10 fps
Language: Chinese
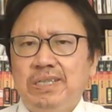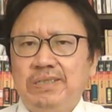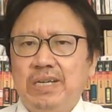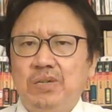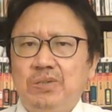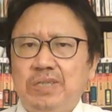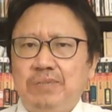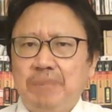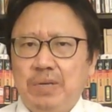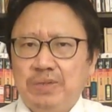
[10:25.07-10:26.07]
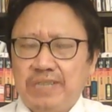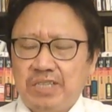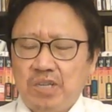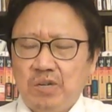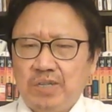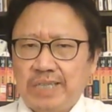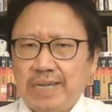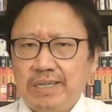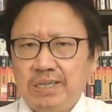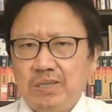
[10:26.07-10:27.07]
然后，美国在消耗了大
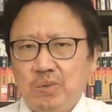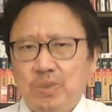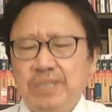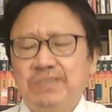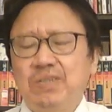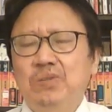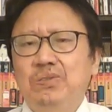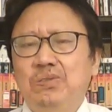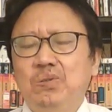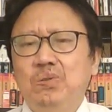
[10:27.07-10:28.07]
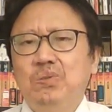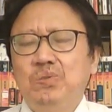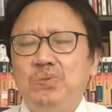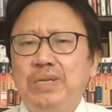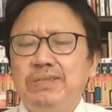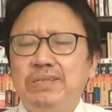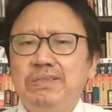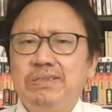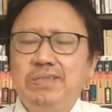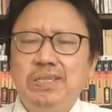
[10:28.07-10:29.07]
量的国力之后，中共宣称
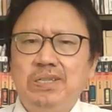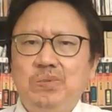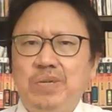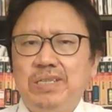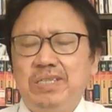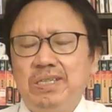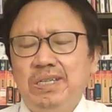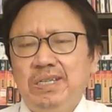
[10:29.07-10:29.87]
自己崛起，